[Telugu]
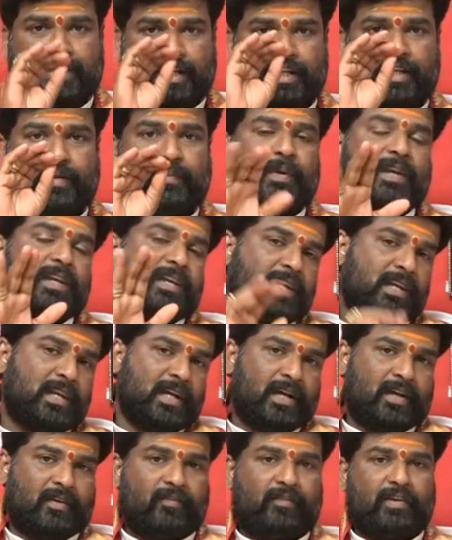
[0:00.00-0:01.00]
చేయి
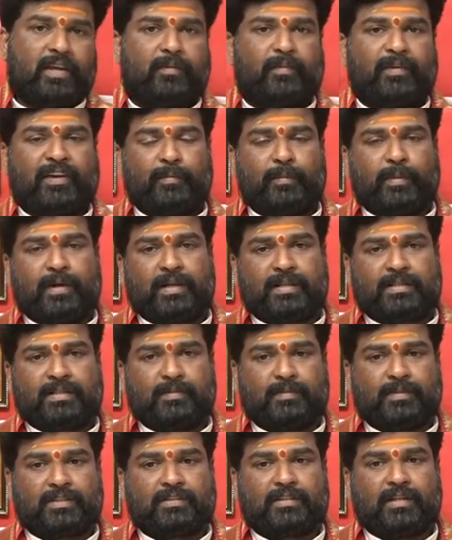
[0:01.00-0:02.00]
పెట్టినా ఏ వ్యాపార
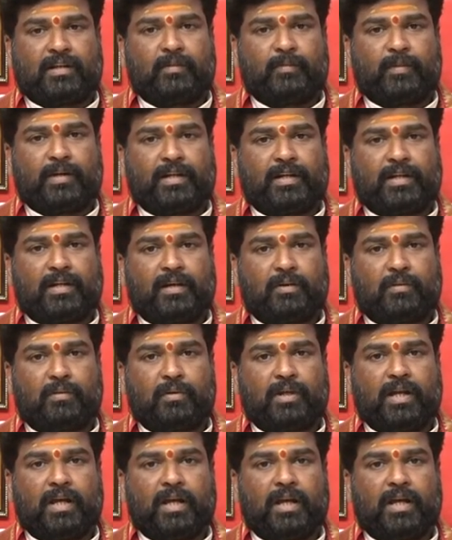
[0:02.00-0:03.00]
సంస్థలు పెట్టినా
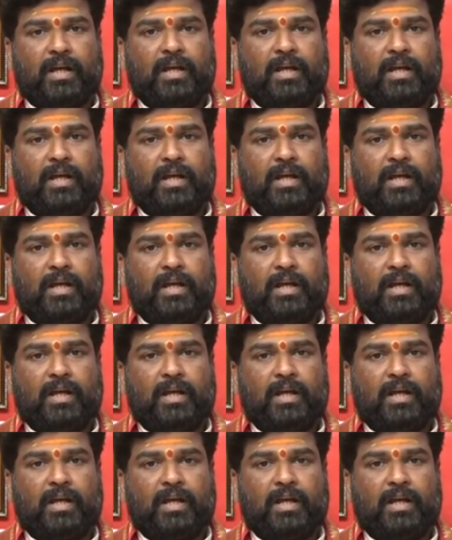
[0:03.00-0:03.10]
కూడా